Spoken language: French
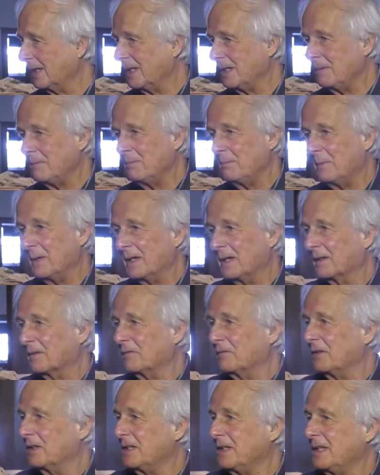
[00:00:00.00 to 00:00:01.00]

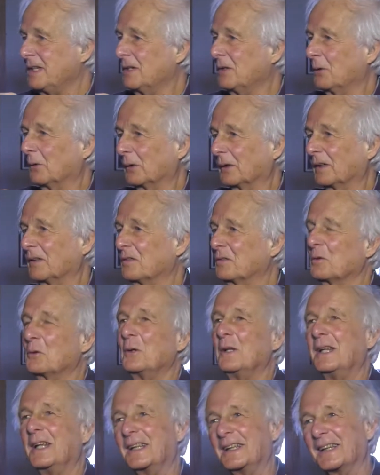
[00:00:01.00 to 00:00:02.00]
émerveiller un réseau
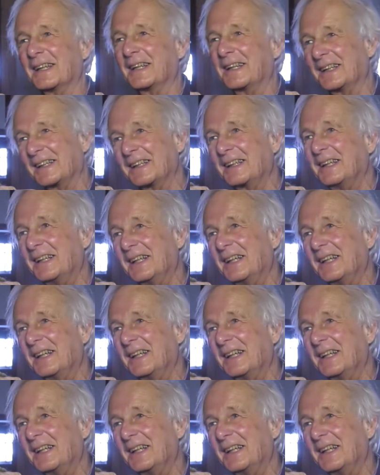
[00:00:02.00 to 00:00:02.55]
électrique.